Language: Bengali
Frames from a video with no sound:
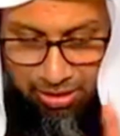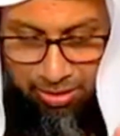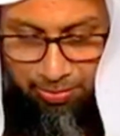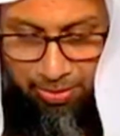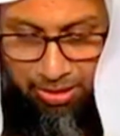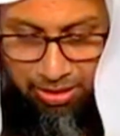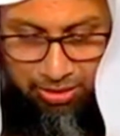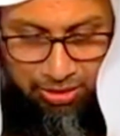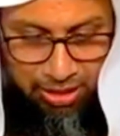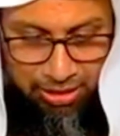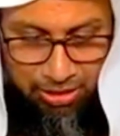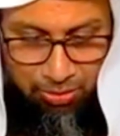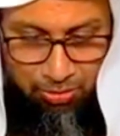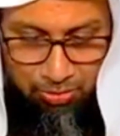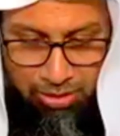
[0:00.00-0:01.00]
রিবার যা
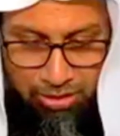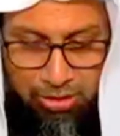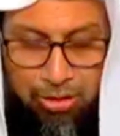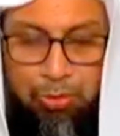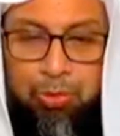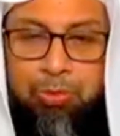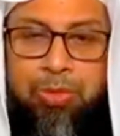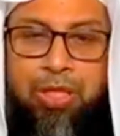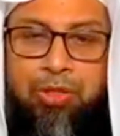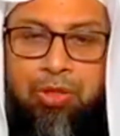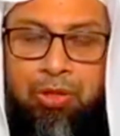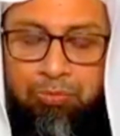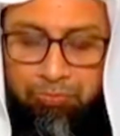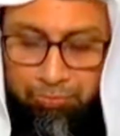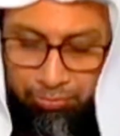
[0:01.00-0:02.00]
কিছু আছে তোমরা
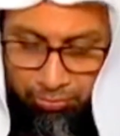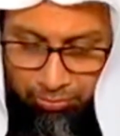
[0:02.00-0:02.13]
সব